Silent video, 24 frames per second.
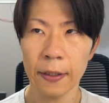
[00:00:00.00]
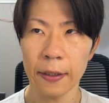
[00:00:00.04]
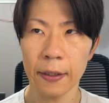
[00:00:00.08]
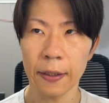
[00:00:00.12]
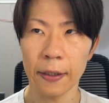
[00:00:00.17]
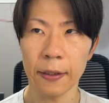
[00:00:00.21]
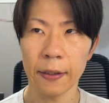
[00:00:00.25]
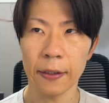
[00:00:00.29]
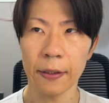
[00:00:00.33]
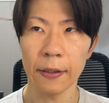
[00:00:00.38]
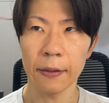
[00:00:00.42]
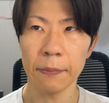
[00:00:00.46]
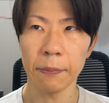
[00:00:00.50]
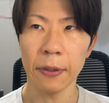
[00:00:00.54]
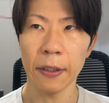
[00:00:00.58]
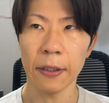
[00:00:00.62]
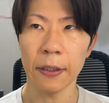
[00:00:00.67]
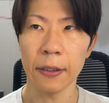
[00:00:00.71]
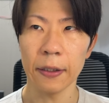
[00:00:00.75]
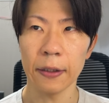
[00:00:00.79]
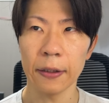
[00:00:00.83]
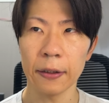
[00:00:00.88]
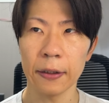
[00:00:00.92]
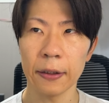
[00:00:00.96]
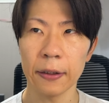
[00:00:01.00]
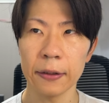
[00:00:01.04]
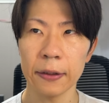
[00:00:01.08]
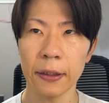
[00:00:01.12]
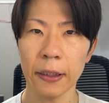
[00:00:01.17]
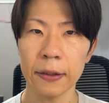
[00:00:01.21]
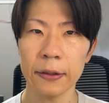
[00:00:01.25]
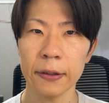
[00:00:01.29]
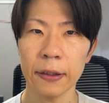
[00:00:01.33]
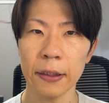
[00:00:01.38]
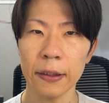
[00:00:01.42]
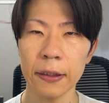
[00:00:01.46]
えー、まあ
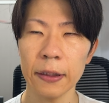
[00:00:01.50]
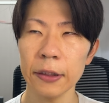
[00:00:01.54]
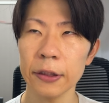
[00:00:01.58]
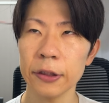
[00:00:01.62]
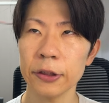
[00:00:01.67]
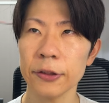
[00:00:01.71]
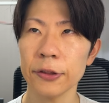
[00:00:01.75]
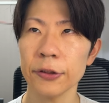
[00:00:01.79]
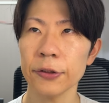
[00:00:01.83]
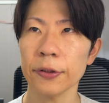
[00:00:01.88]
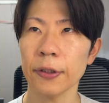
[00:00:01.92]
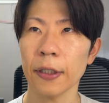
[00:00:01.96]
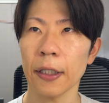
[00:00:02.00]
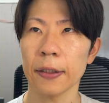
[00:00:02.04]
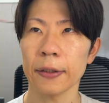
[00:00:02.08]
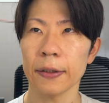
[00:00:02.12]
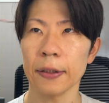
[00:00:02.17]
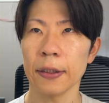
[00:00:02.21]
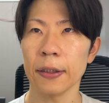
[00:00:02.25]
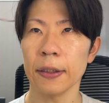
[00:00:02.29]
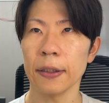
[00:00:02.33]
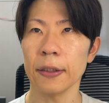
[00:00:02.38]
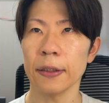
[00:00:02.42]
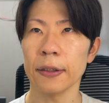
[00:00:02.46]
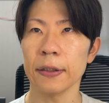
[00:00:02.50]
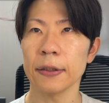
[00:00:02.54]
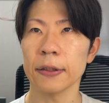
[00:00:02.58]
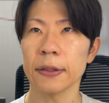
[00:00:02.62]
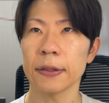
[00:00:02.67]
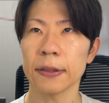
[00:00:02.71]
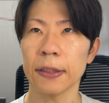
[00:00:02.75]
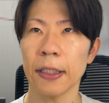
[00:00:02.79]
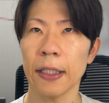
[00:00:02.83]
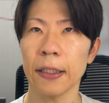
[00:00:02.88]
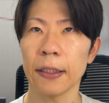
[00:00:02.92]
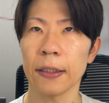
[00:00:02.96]
だいたい1週間に
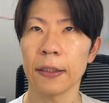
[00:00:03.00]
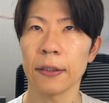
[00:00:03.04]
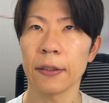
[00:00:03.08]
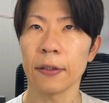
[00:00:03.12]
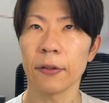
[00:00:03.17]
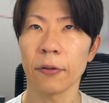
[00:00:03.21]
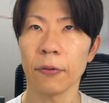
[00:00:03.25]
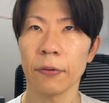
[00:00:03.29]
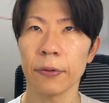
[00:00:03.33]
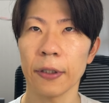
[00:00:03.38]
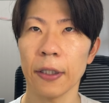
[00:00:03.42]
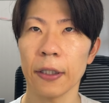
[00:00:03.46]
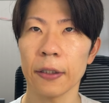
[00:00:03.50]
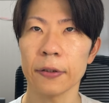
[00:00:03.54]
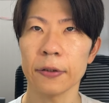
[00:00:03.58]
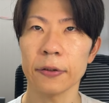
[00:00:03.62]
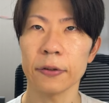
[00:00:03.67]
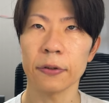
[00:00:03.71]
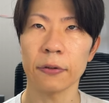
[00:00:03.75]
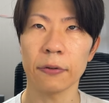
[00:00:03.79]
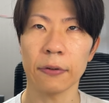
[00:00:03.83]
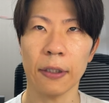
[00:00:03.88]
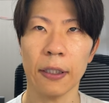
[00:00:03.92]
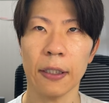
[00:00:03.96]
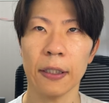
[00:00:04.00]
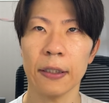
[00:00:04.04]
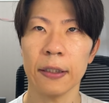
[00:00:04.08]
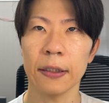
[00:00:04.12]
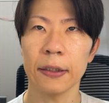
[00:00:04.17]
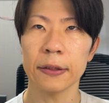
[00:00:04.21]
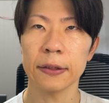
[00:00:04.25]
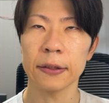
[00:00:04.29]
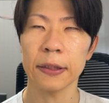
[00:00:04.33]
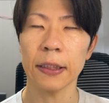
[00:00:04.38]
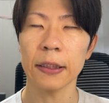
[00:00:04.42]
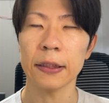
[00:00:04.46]
1500とか
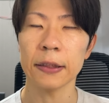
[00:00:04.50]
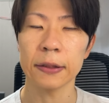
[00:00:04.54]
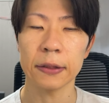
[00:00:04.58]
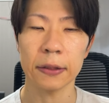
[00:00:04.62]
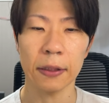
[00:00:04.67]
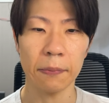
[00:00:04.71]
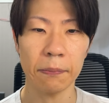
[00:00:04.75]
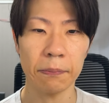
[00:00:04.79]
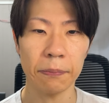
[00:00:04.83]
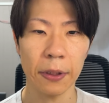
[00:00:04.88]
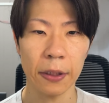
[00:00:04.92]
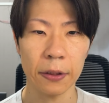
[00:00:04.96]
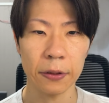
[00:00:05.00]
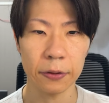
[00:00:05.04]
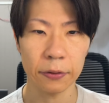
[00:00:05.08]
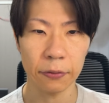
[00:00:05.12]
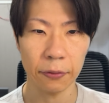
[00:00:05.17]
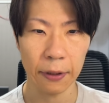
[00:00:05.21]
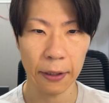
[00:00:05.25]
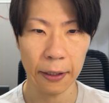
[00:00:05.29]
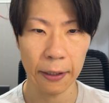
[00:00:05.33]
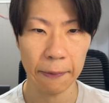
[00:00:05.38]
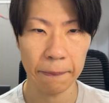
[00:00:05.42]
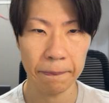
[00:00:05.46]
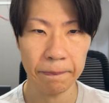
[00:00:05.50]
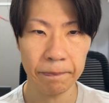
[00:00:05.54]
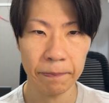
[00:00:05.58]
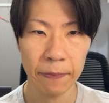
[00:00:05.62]
1300とか